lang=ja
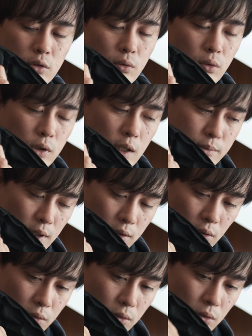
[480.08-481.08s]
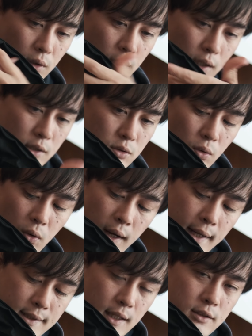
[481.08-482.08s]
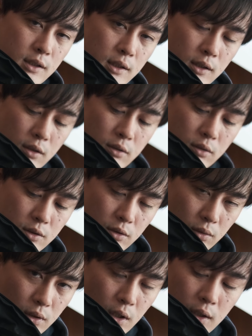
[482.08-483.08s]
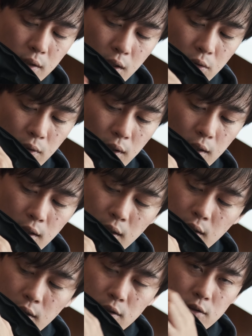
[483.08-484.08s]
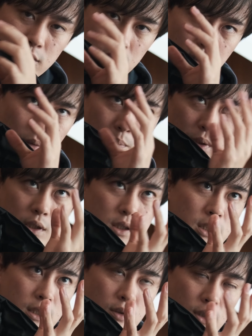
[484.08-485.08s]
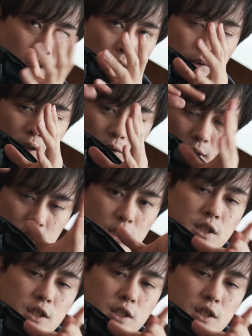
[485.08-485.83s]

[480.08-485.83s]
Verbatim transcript: うと、このタブレットのところだけ底が浅くなってるんですよ。なので基本 PC よりタブレットの方がちっ